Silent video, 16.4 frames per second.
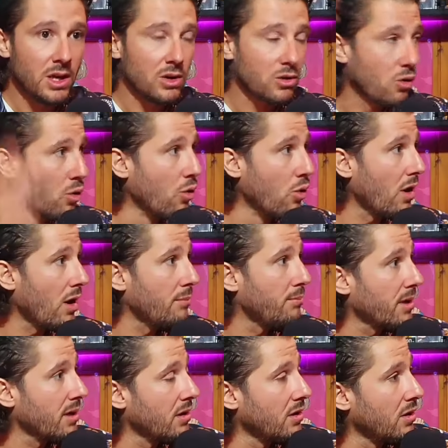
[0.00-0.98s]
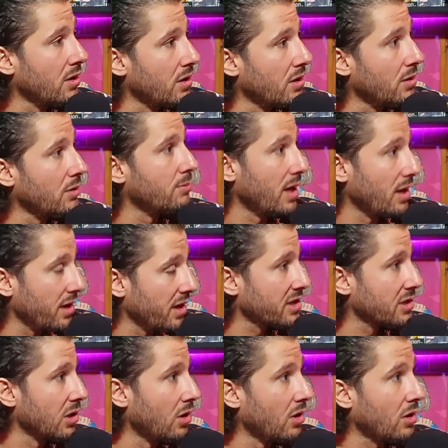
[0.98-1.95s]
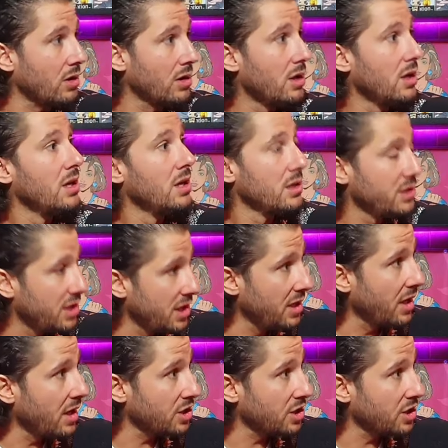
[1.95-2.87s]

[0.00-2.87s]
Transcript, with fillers: Cours après euh, bah, Hector, dis à